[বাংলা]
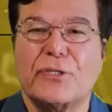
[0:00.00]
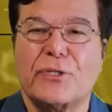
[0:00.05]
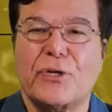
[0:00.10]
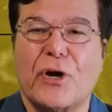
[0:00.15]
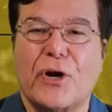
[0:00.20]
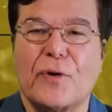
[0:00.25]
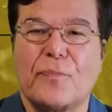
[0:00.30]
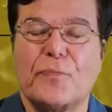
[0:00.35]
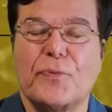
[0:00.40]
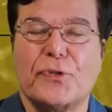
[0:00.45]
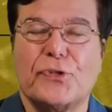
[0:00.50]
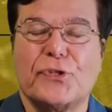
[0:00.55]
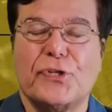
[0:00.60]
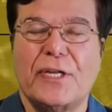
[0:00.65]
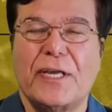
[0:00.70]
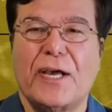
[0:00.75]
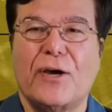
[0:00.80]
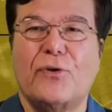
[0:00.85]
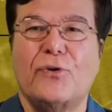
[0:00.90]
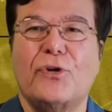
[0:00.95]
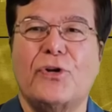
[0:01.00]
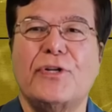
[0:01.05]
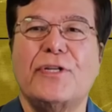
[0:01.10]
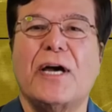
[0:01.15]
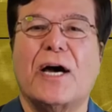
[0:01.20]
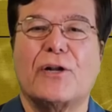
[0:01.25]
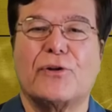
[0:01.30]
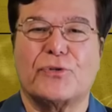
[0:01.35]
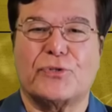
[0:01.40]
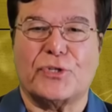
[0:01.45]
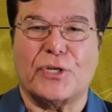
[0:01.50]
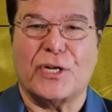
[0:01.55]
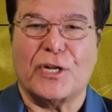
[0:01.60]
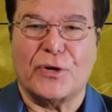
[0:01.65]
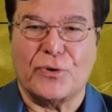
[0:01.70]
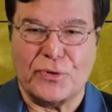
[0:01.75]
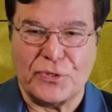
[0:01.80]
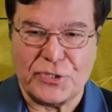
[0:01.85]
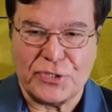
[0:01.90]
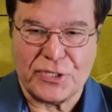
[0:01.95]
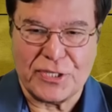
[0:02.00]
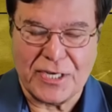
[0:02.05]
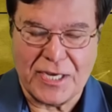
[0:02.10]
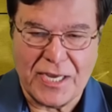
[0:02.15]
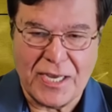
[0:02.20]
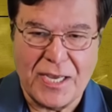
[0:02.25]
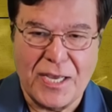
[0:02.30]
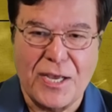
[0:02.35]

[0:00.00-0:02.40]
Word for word: সর্বত্র এগুলো নিয়ে আলোচনা হচ্ছে